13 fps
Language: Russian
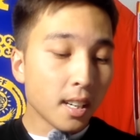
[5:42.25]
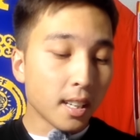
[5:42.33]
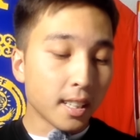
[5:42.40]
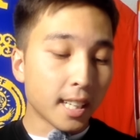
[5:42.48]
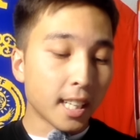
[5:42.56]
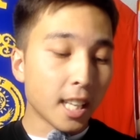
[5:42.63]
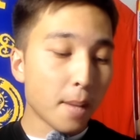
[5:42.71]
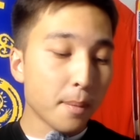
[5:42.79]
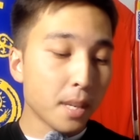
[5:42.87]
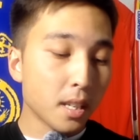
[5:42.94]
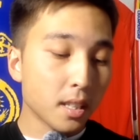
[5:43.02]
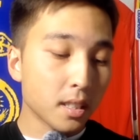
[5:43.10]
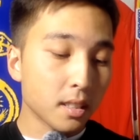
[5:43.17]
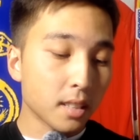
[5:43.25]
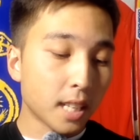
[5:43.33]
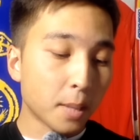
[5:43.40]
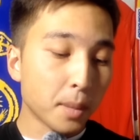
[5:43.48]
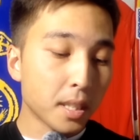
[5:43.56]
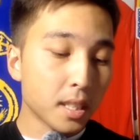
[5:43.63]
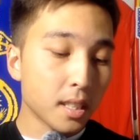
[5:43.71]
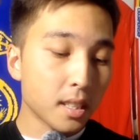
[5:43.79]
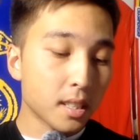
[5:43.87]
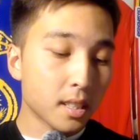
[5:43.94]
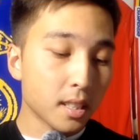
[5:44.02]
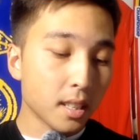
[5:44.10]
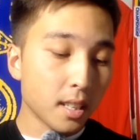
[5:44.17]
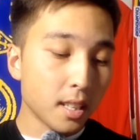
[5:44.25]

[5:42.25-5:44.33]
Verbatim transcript: А, голами отметились